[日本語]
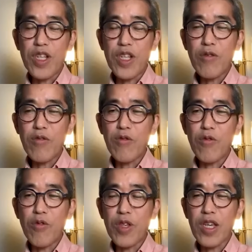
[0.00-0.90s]
するんだっていう
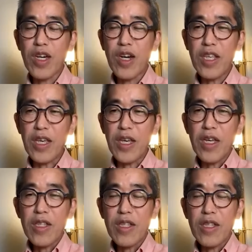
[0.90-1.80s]
のをしっか
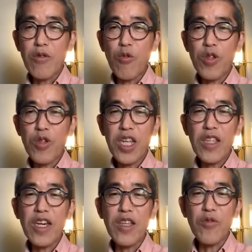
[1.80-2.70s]
り対応し
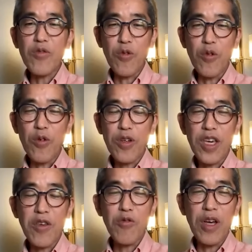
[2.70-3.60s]
きらないと、
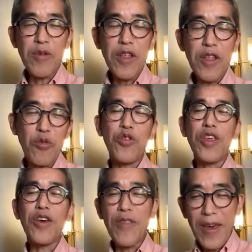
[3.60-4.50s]
結局ダメだと
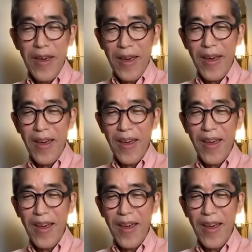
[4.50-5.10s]
思うんだよね。